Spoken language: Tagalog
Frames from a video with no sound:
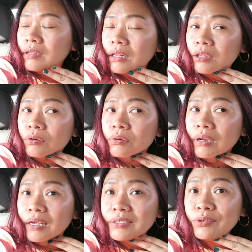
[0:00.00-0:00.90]
Tatlong
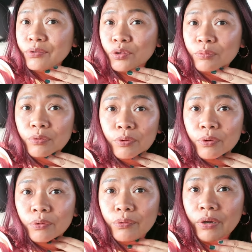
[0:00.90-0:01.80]
class ko
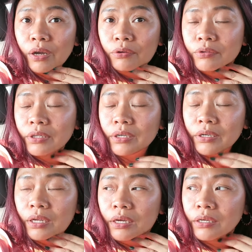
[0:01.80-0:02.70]
tomorrow,
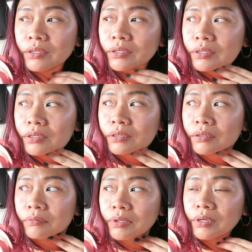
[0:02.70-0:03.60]
accounting lahat.
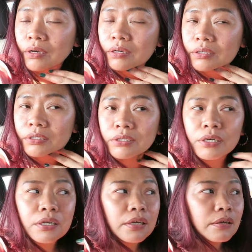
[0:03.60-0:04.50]
Oh my gosh
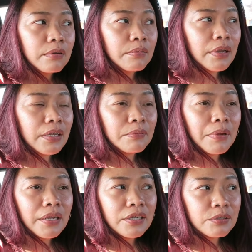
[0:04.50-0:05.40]

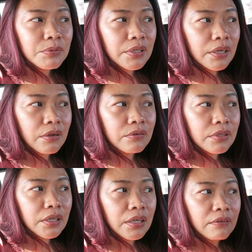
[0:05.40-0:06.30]
management
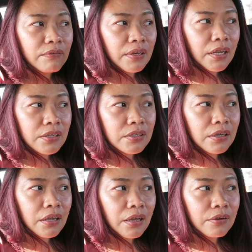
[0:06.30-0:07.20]
accounting,
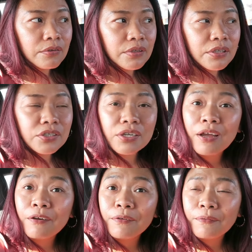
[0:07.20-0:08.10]
financial accounting,
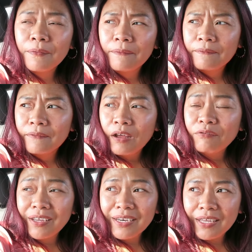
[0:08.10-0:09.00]
tsaka
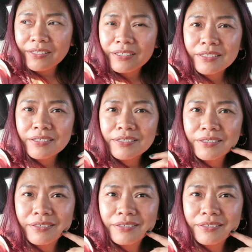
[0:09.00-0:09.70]
finance.